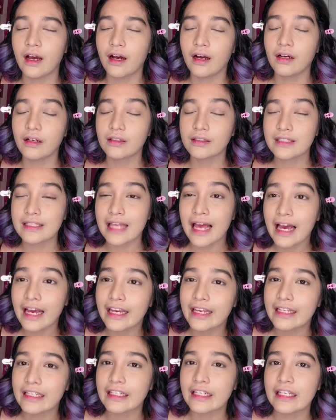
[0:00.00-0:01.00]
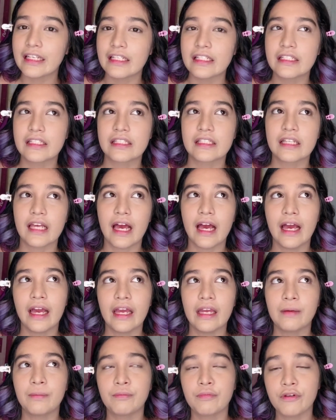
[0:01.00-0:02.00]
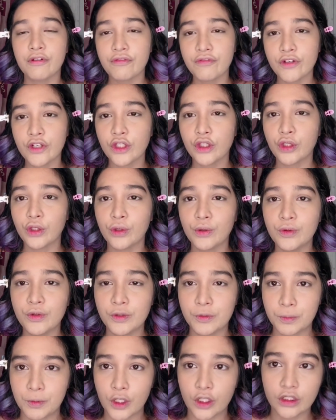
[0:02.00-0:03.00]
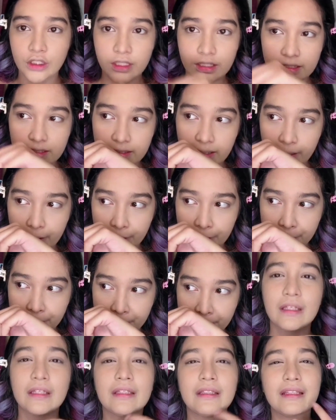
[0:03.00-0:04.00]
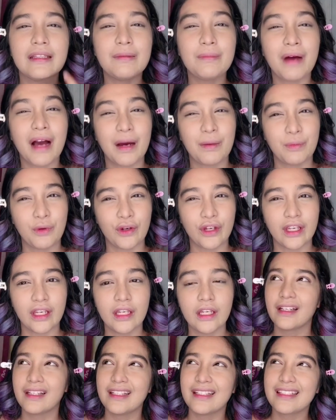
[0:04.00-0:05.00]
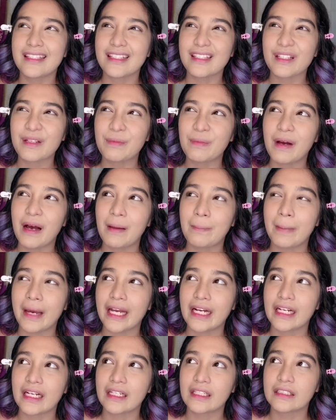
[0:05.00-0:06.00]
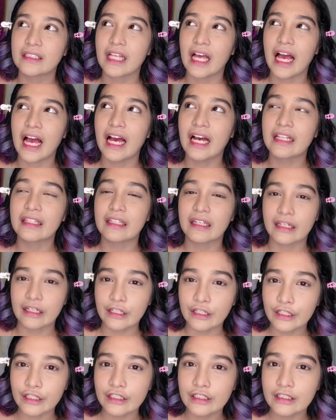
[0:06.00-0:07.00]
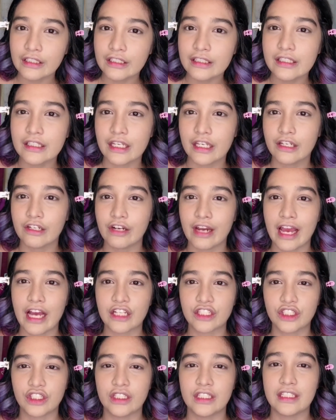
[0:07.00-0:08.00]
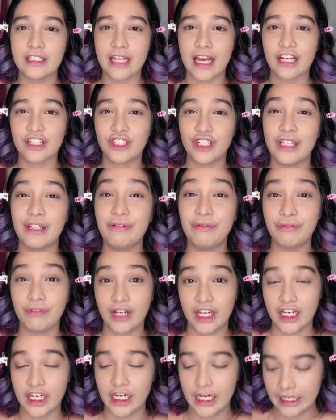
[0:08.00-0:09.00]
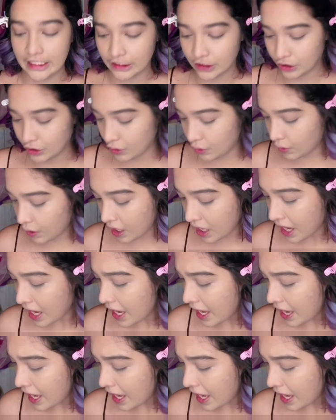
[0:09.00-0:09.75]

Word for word: ang sa akin is, I prefer to use products na hindi maamoy. Isa sa mga parang nakaka-trigger ng skin reaction is actually fragrance. So,